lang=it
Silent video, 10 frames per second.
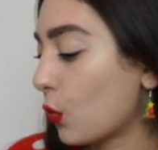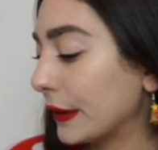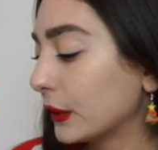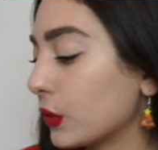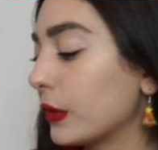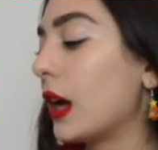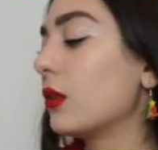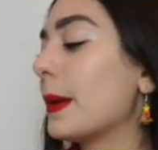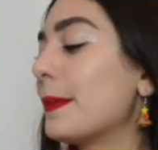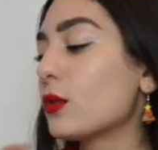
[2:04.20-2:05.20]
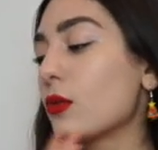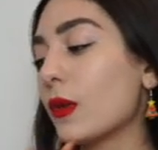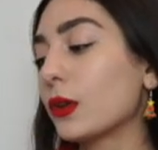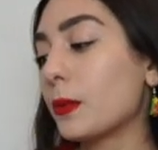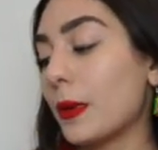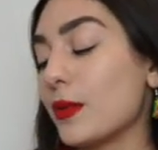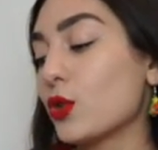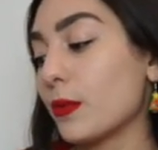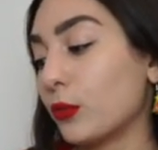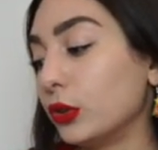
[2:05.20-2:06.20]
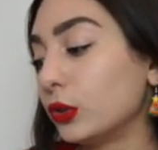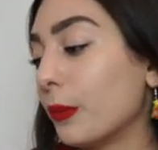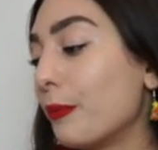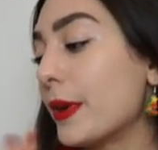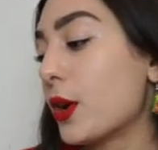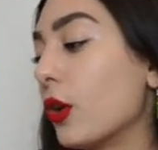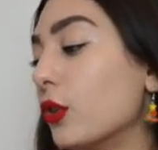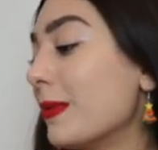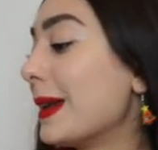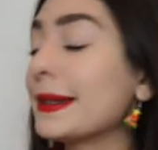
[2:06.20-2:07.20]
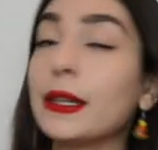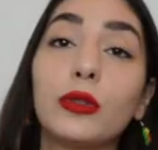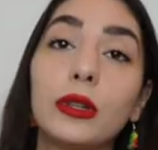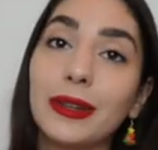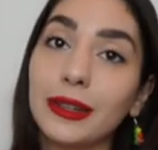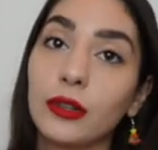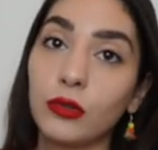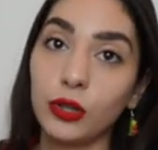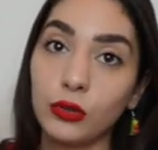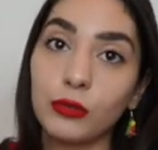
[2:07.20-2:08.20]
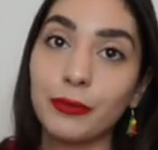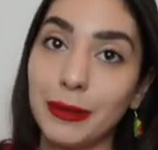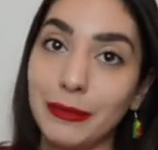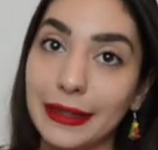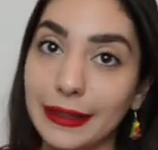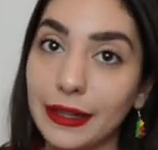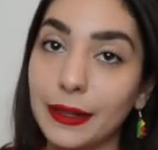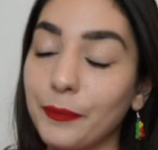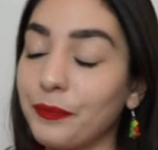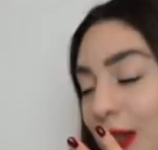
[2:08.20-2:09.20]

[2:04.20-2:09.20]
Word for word: 4. Allora, episodio 4 mi piace molto, però non me la sento di metterlo in Supreme Leader.